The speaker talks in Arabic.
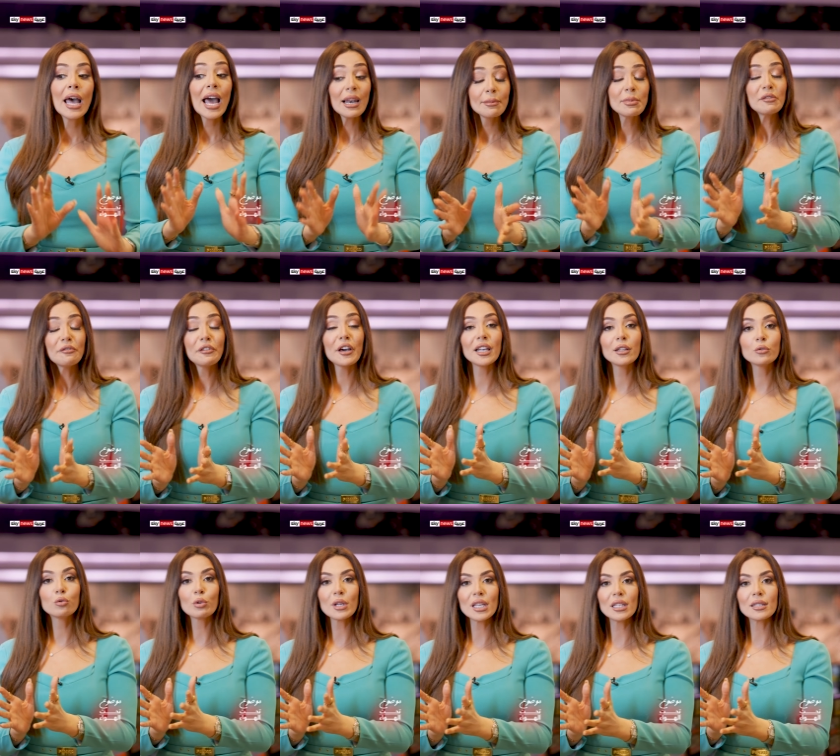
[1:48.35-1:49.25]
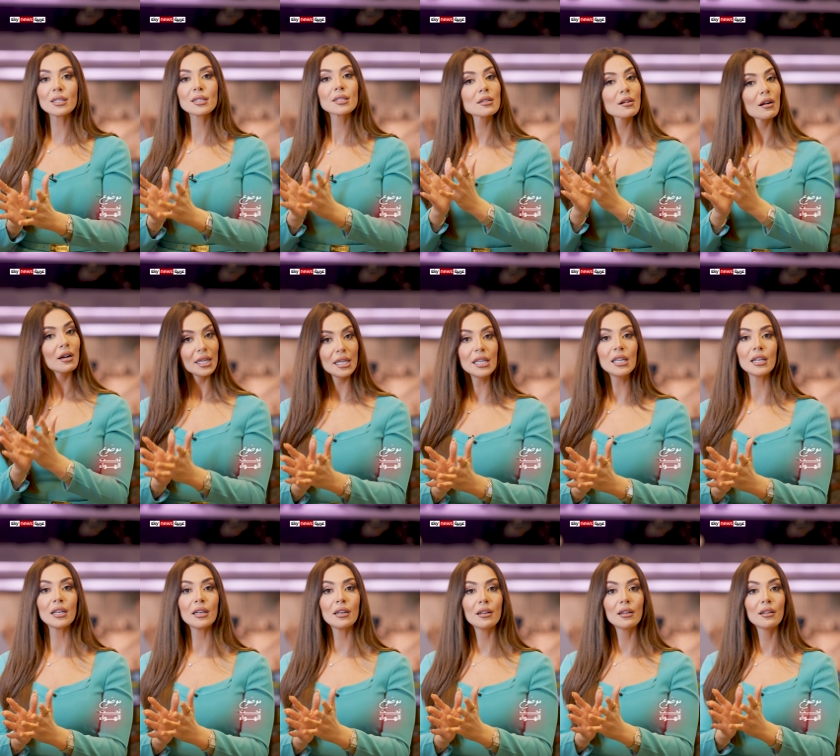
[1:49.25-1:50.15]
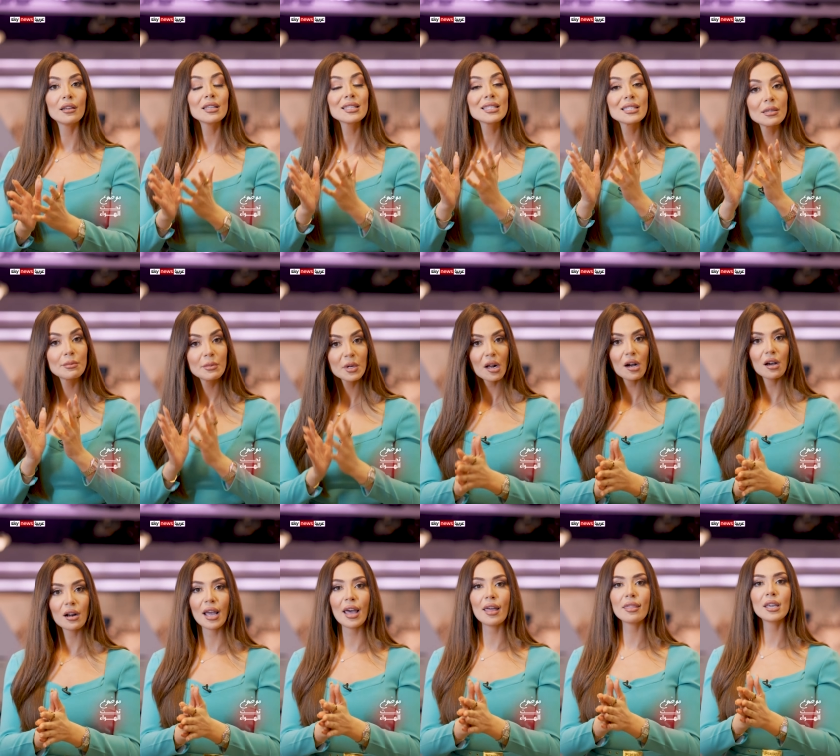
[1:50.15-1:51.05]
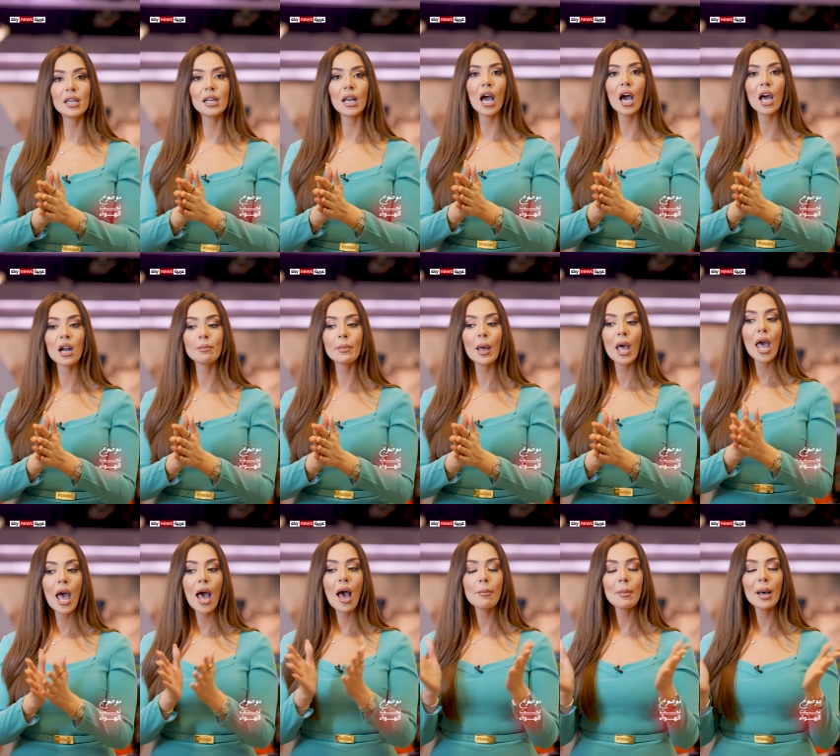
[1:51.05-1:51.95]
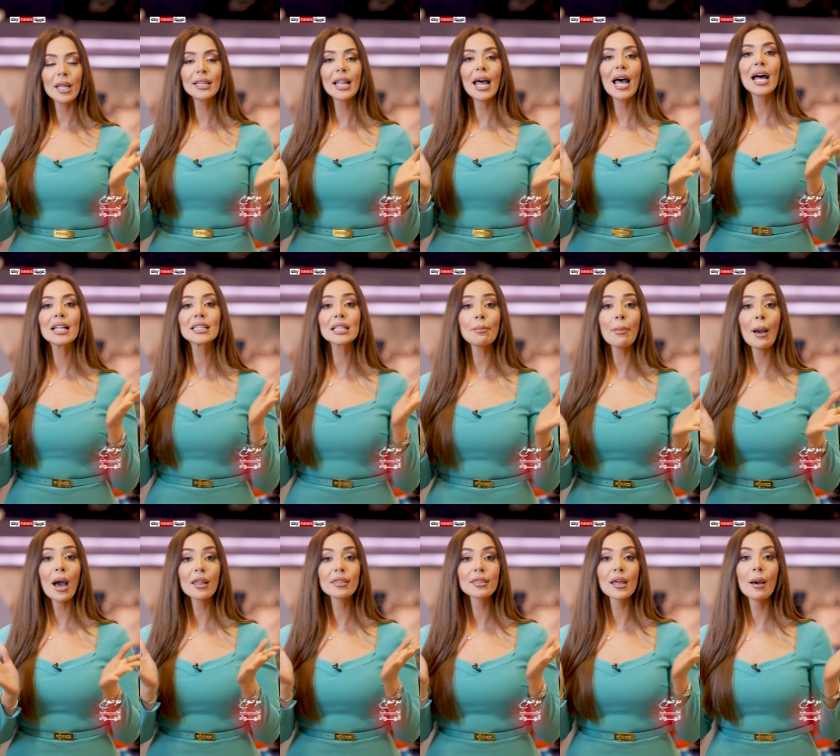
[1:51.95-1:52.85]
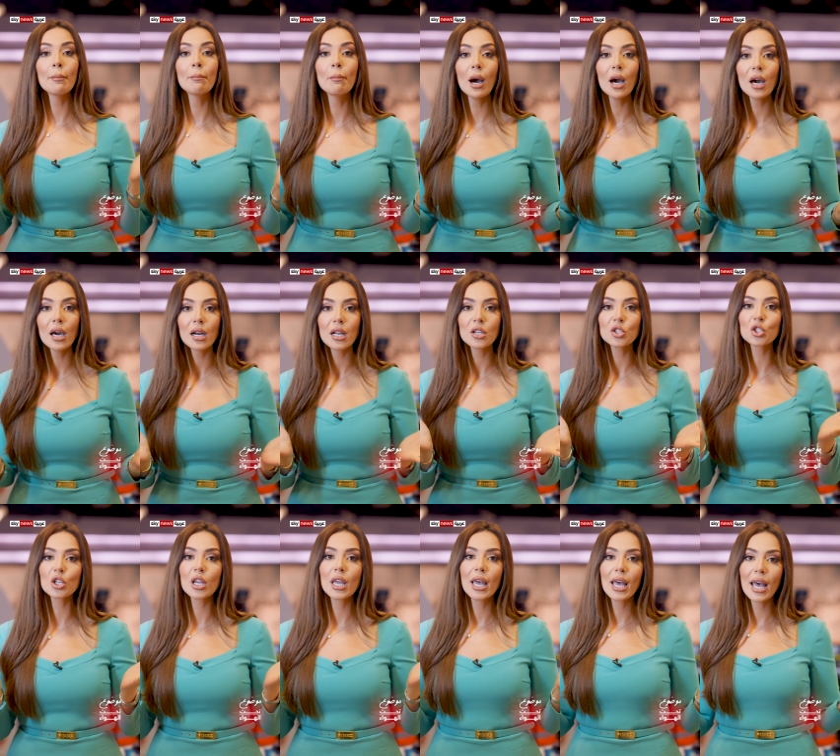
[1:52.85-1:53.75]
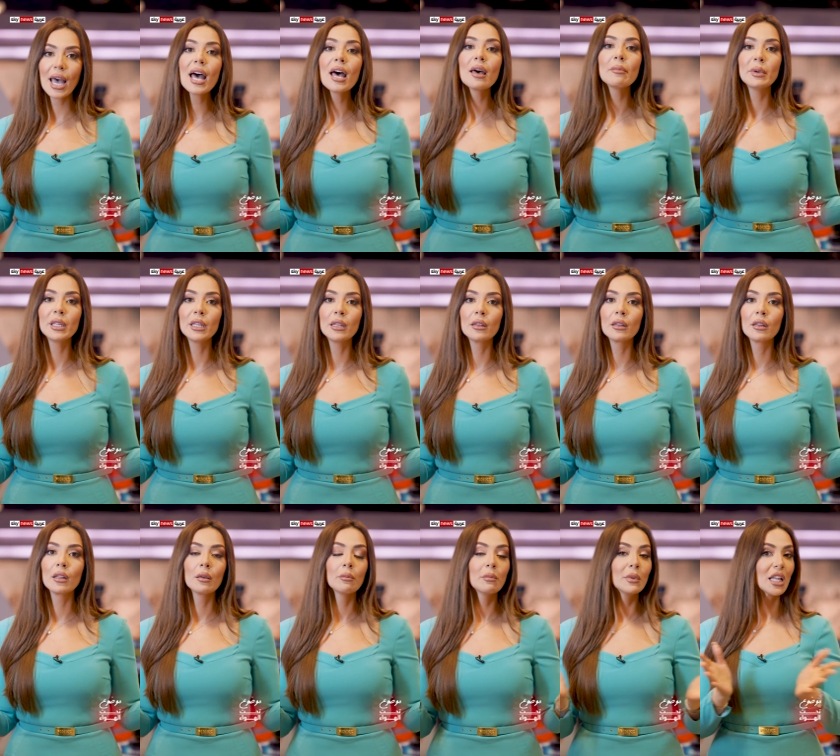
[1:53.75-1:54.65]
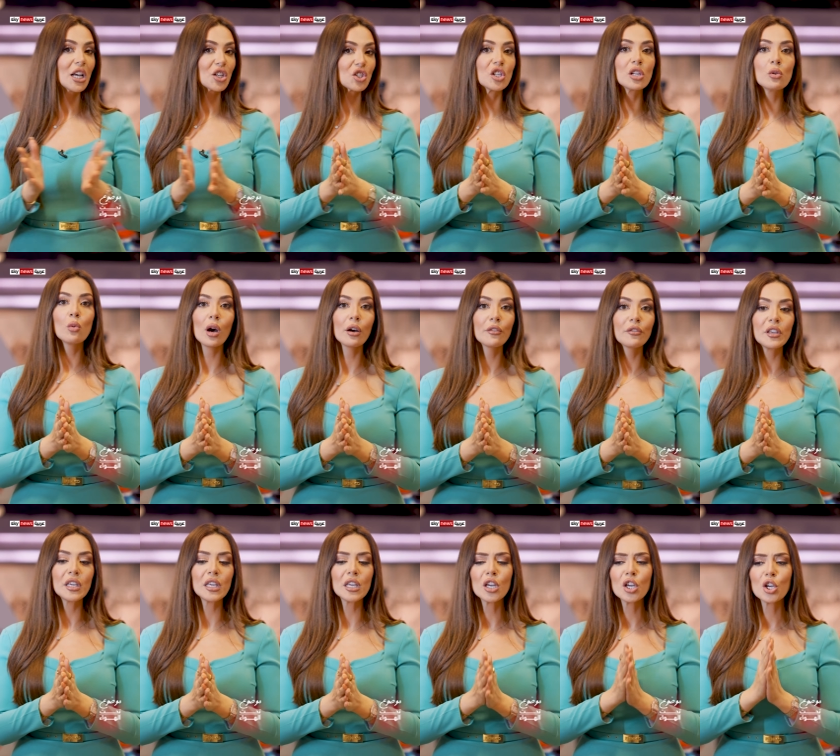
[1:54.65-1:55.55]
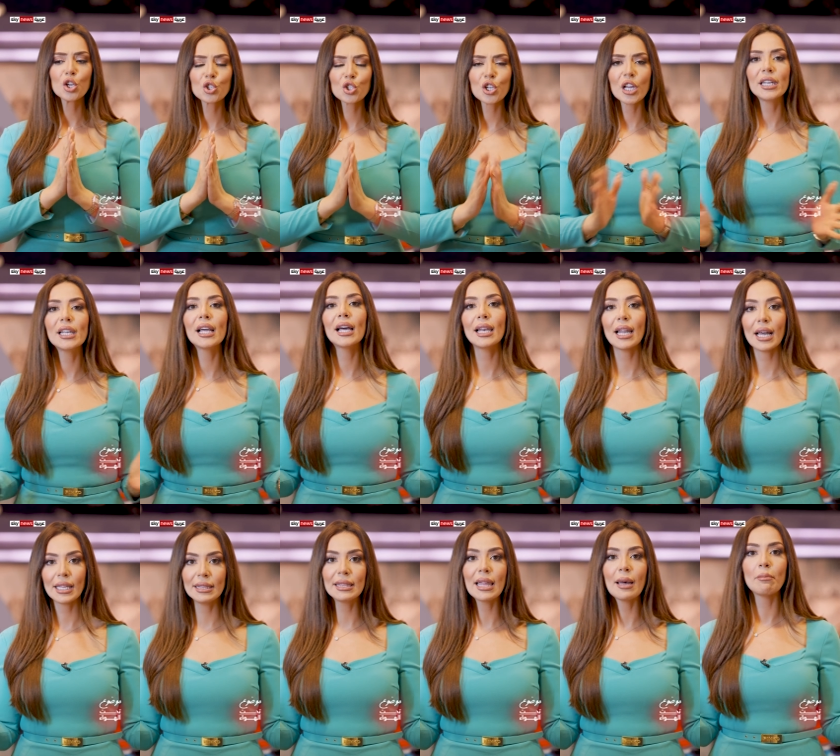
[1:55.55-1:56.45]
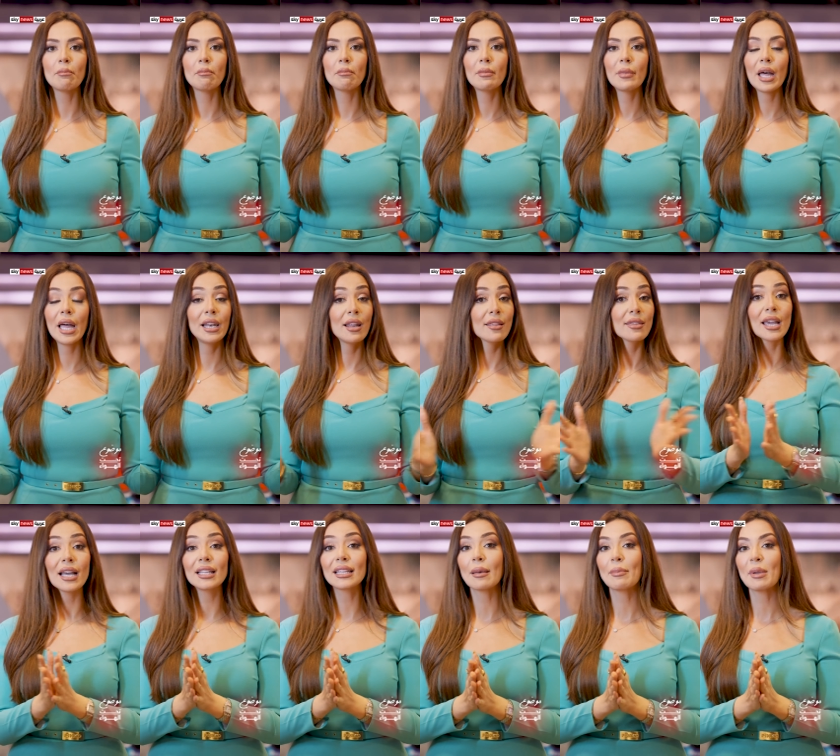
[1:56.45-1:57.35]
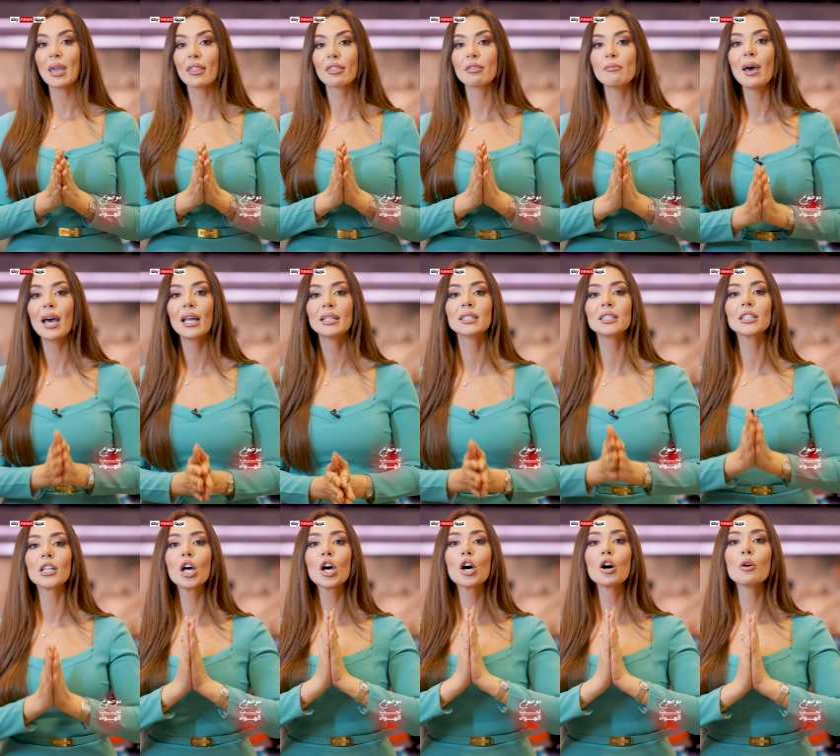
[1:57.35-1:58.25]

هل بالفعل تريد إسرائيل استمرار هذه الحرب أم أنها تبحث عن مخرج آمن من أجل وقف شلال الدم الذي أتى بأثمان